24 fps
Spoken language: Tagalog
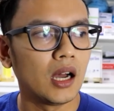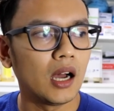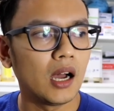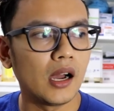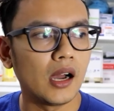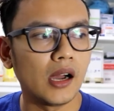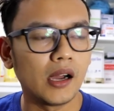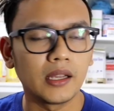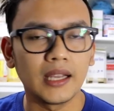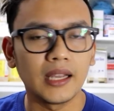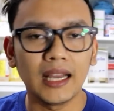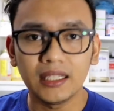
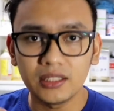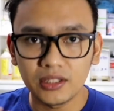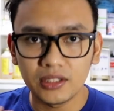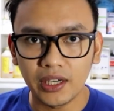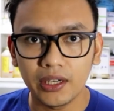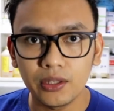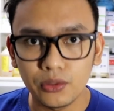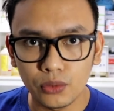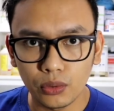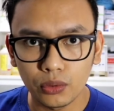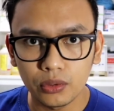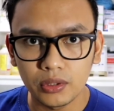uh,
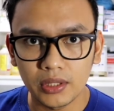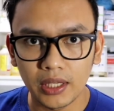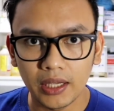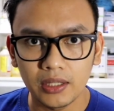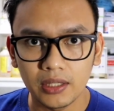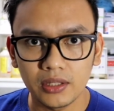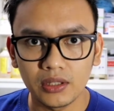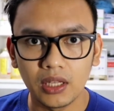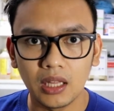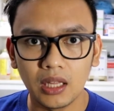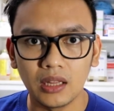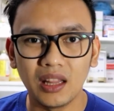gastric
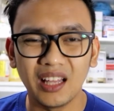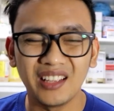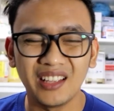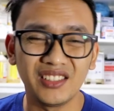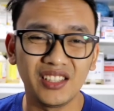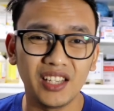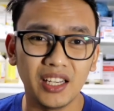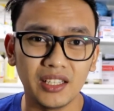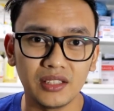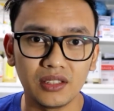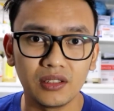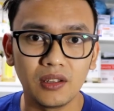juices that
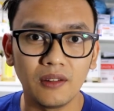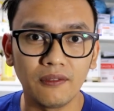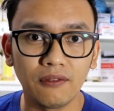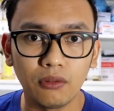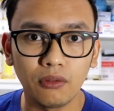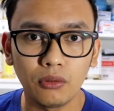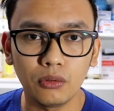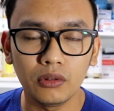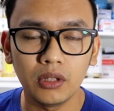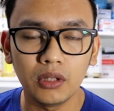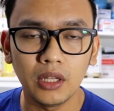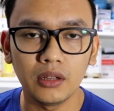digest the
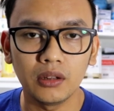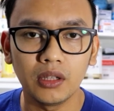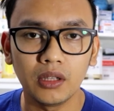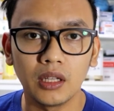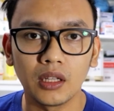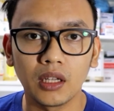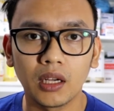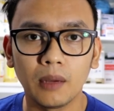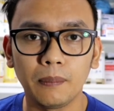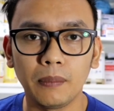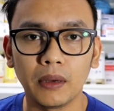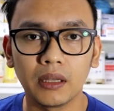food and then
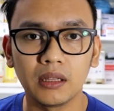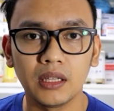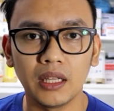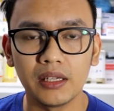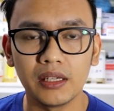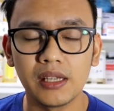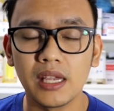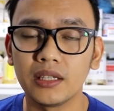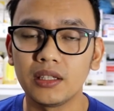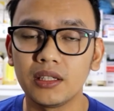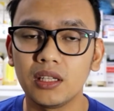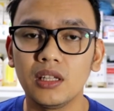kapag
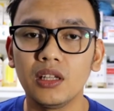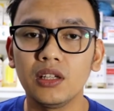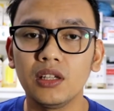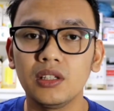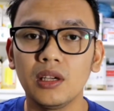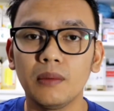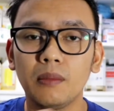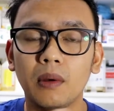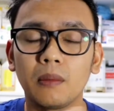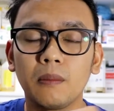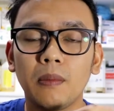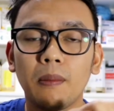digested na
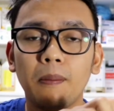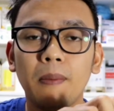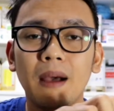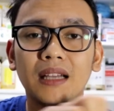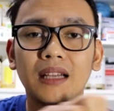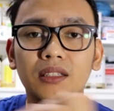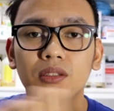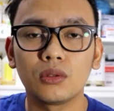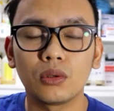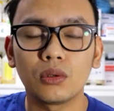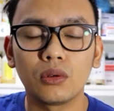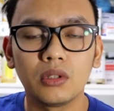siya,
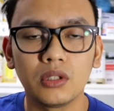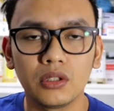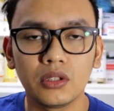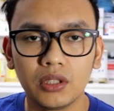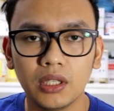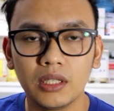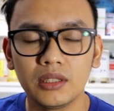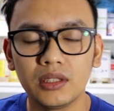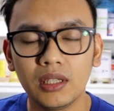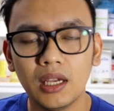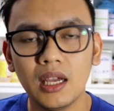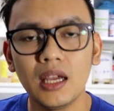magpapasturo na
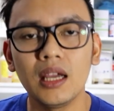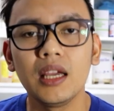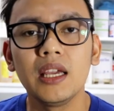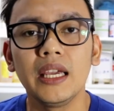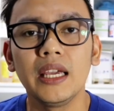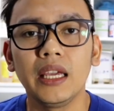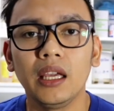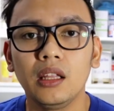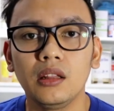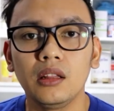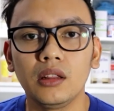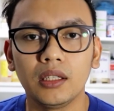siya sa
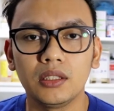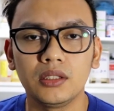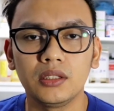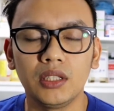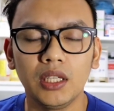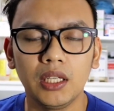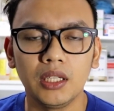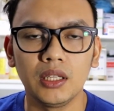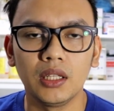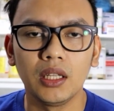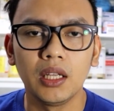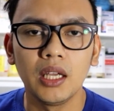
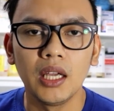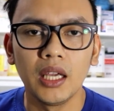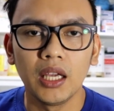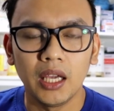intestine.